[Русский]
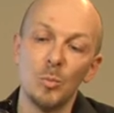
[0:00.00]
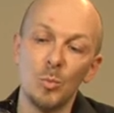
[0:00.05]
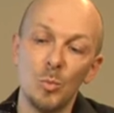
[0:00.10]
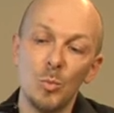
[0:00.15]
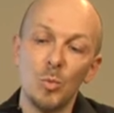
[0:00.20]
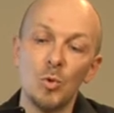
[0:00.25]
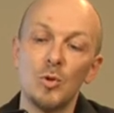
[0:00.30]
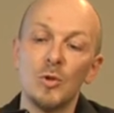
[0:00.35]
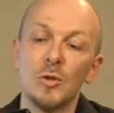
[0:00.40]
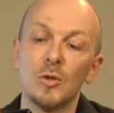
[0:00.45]

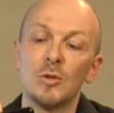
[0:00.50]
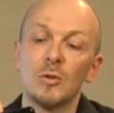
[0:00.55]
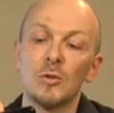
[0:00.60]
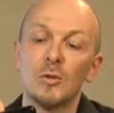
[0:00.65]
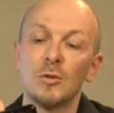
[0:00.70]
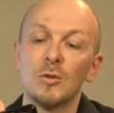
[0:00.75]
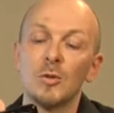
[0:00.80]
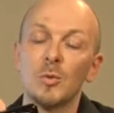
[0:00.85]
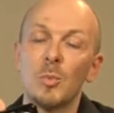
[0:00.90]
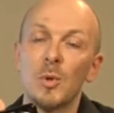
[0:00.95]

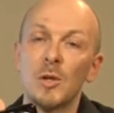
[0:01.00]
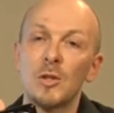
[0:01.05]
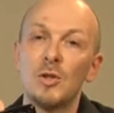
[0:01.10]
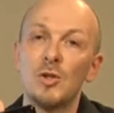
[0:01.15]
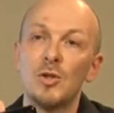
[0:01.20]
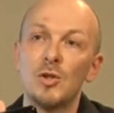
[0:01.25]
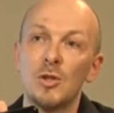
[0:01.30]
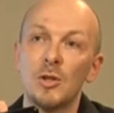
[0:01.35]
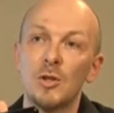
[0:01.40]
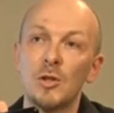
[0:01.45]
будет
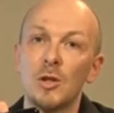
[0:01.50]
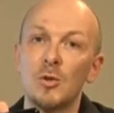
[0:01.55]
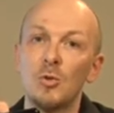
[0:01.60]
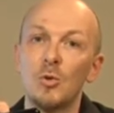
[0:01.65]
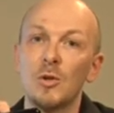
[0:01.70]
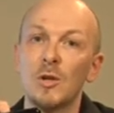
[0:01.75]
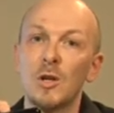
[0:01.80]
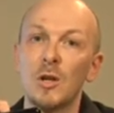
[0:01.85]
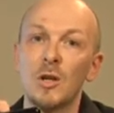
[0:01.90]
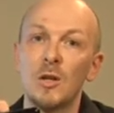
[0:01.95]
практически
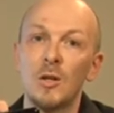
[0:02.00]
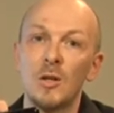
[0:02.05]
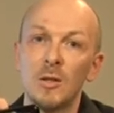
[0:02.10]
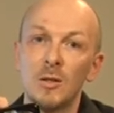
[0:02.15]
такой, как,